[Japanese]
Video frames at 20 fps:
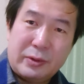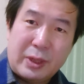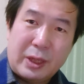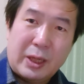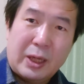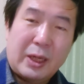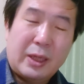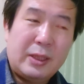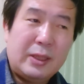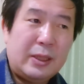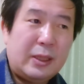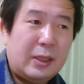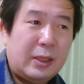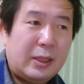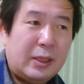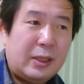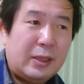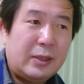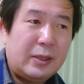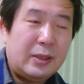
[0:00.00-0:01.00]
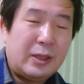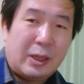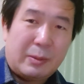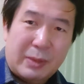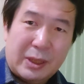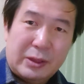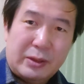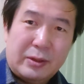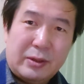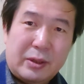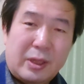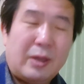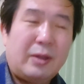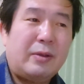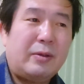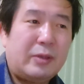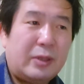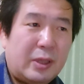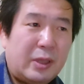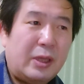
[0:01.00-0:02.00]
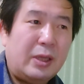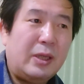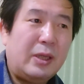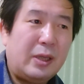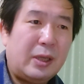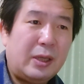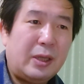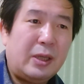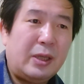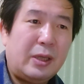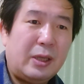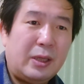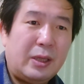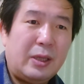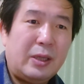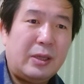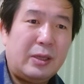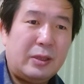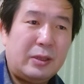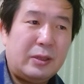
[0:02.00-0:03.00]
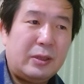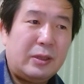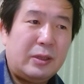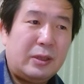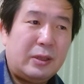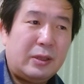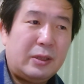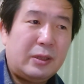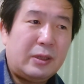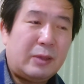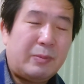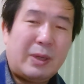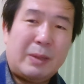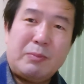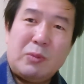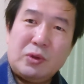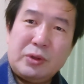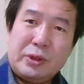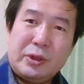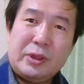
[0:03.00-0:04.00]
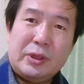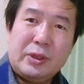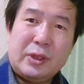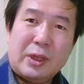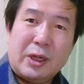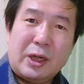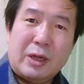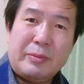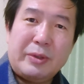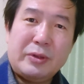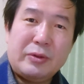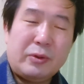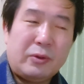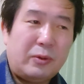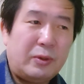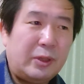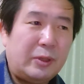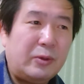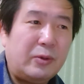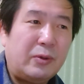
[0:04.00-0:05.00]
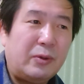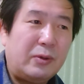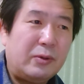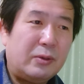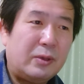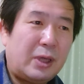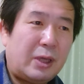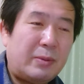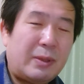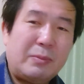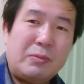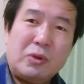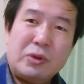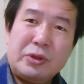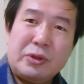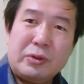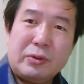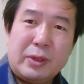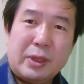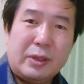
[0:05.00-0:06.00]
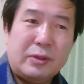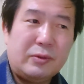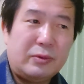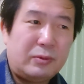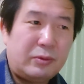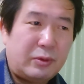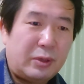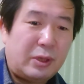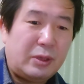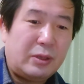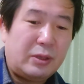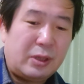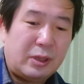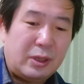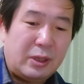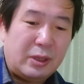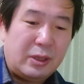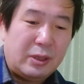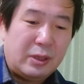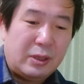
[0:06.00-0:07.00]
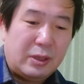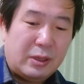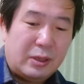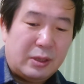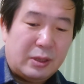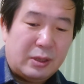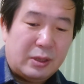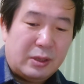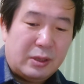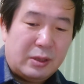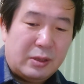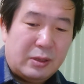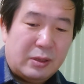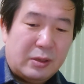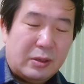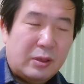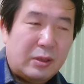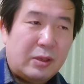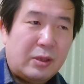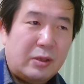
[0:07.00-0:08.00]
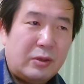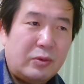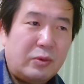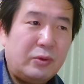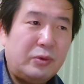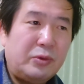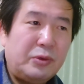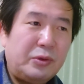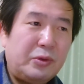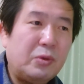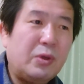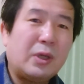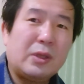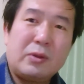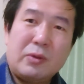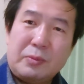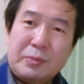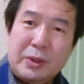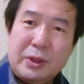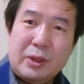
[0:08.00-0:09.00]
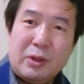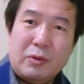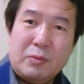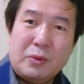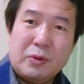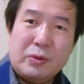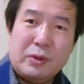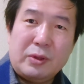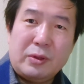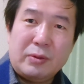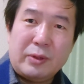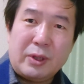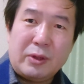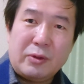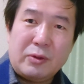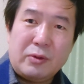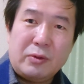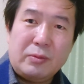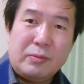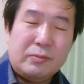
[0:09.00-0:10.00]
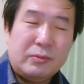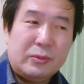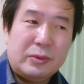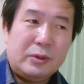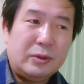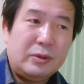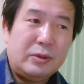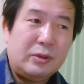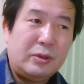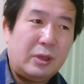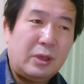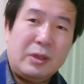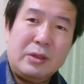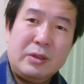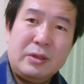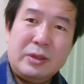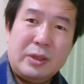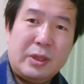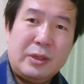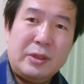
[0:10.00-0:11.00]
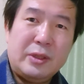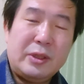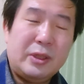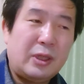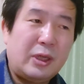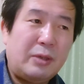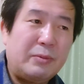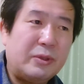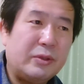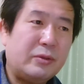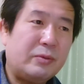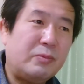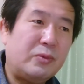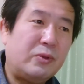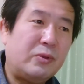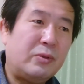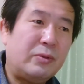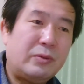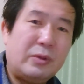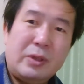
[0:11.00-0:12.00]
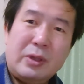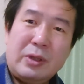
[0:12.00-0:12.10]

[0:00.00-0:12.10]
ですから黙ってねえー、カバン持ち安倍総理のカバン持ちをねずっとやってね、えー、そういう人かとみんな思ってるけど全然違いますも